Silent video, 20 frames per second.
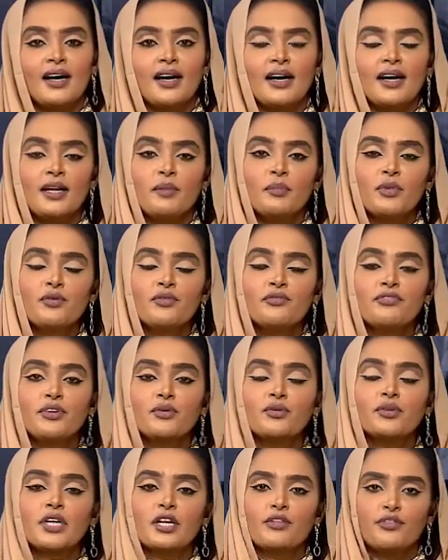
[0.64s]
أهلا بكم في
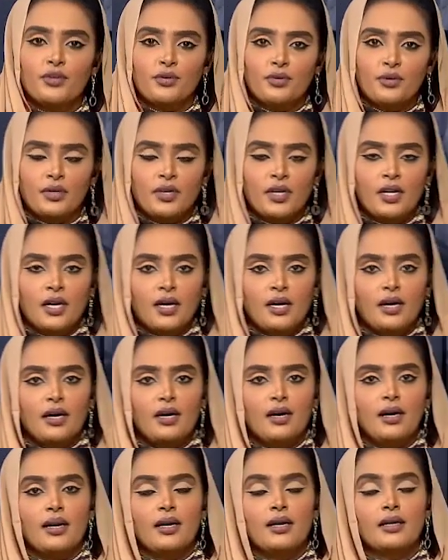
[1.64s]
ركن الفنون
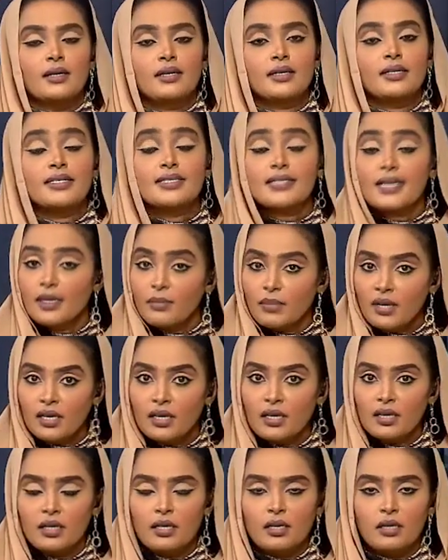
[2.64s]
الكتابة
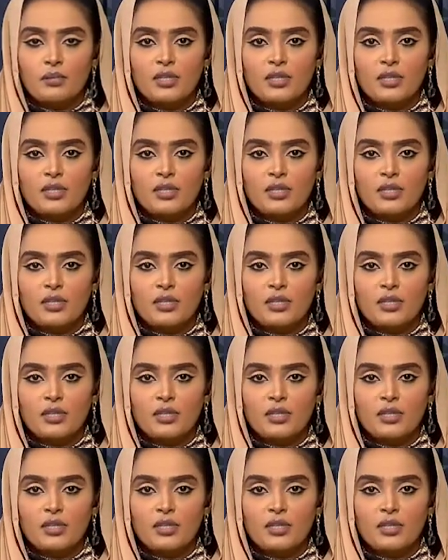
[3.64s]
آه،